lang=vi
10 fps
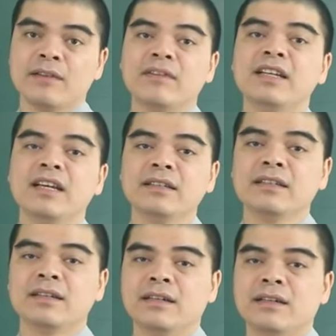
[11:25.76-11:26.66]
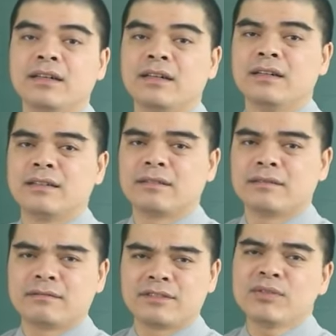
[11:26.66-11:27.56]
vậy nên ờ,
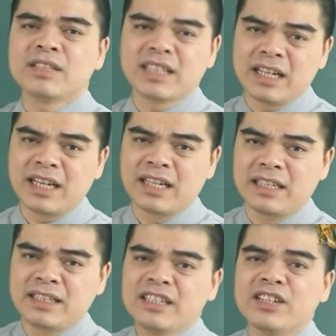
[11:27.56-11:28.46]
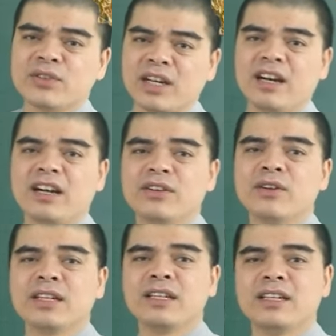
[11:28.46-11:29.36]
trong thời gian này những người tuổi hợi
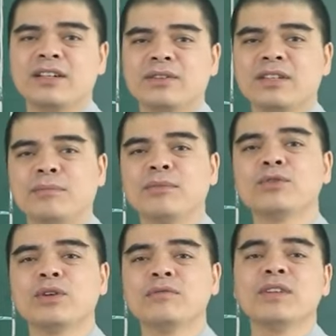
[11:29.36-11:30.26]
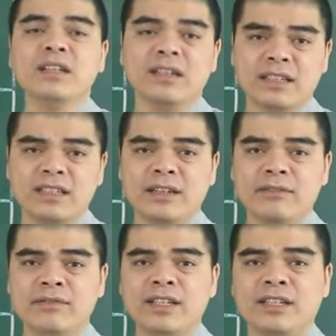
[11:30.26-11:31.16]
đôi khi có thể mâu thuẫn với nửa kia
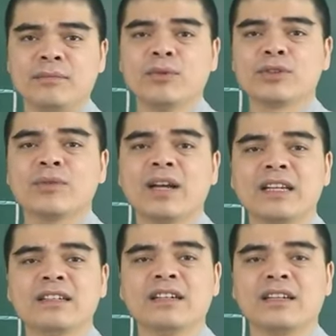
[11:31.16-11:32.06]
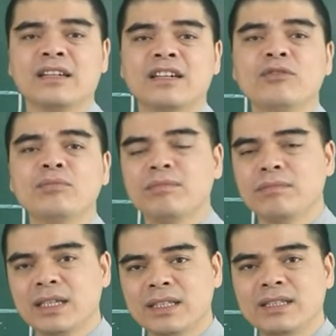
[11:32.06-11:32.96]
vì một trong hai người
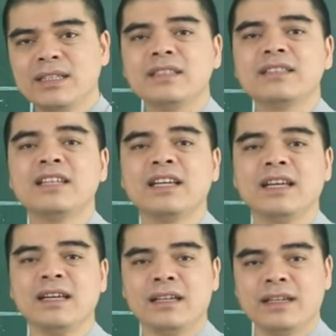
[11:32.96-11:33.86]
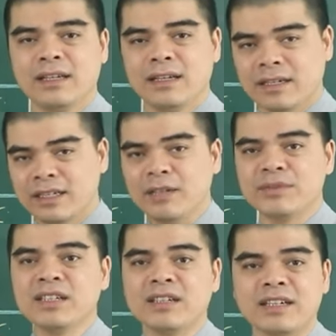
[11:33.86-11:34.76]
không biết tiết chế cái điểm
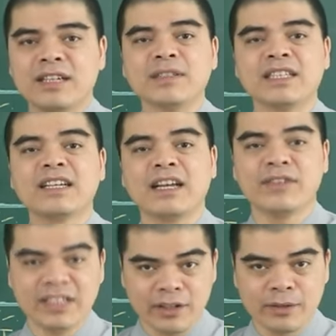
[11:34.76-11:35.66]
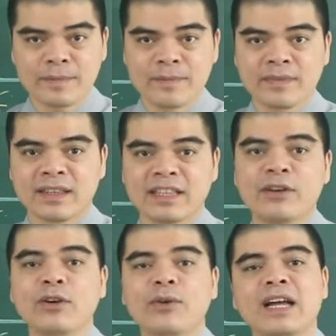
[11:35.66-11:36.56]
dừng khi mà tranh cãi với nhau
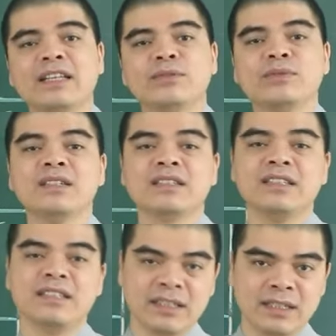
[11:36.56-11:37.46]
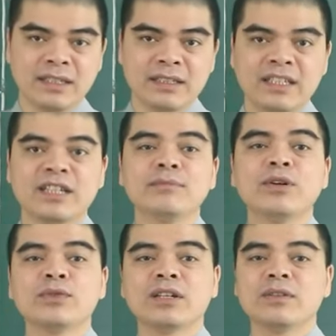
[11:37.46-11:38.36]
nếu không ai chịu nhường nhịn ấy, thì cái
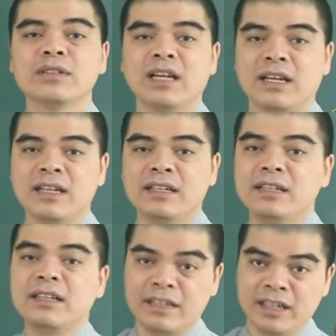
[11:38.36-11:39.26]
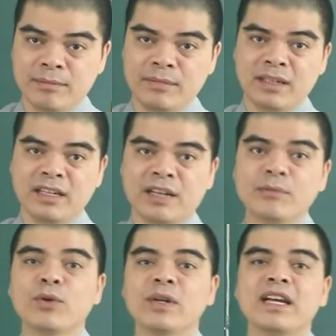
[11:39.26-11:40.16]
mâu thuẫn có thể lên đến đỉnh điểm cái
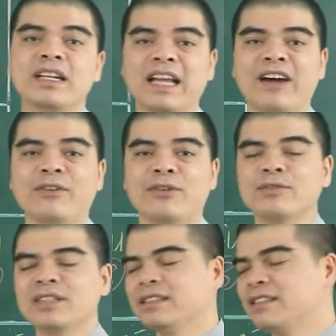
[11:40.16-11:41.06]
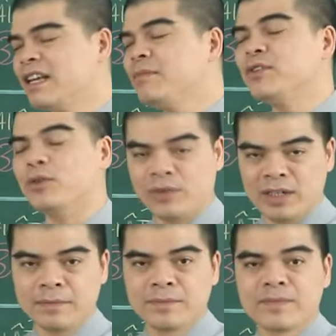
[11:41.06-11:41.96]
mối quan hệ nào cũng sẽ dễ bị đổ
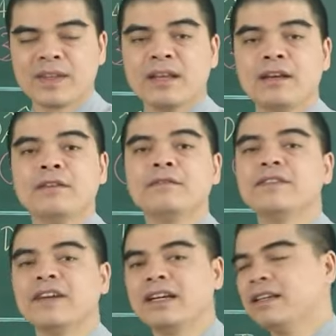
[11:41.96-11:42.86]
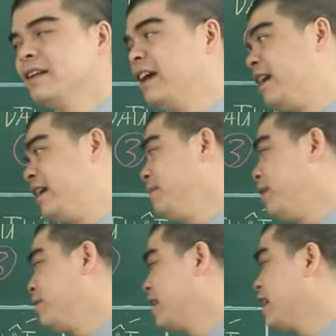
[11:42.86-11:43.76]
vỡ vì vậy để
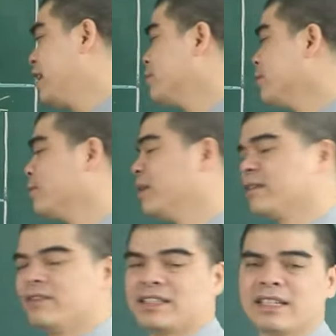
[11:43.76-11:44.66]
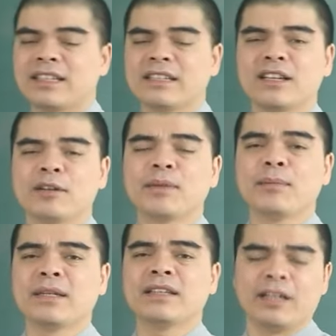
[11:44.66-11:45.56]
bảo vệ cái hạnh phúc của mình và gia tăng thêm cái may
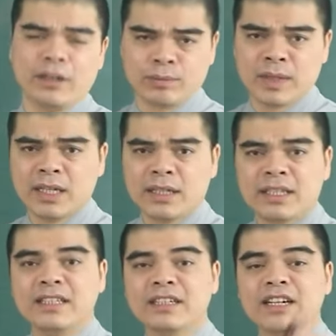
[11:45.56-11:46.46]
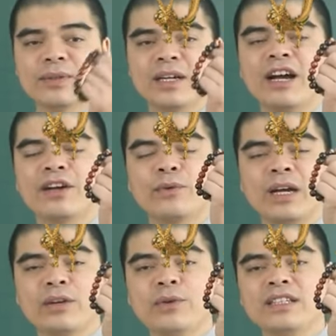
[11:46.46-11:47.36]
mắn tài lộc thì những người tuổi hợi cũng
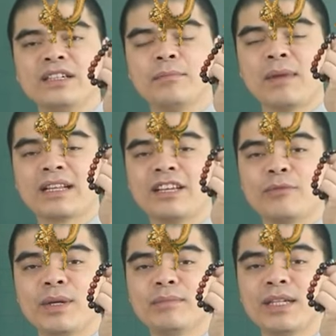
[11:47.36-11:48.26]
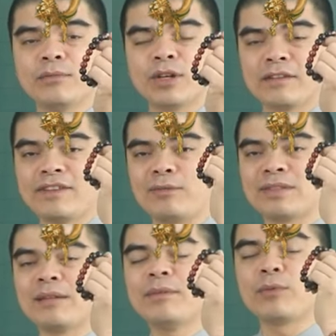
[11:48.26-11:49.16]
hãy luôn nhớ mang theo bên mình một cái
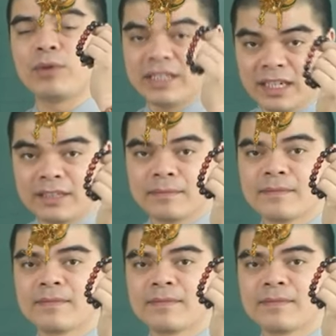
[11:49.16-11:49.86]
vòng tam hợp quý nhân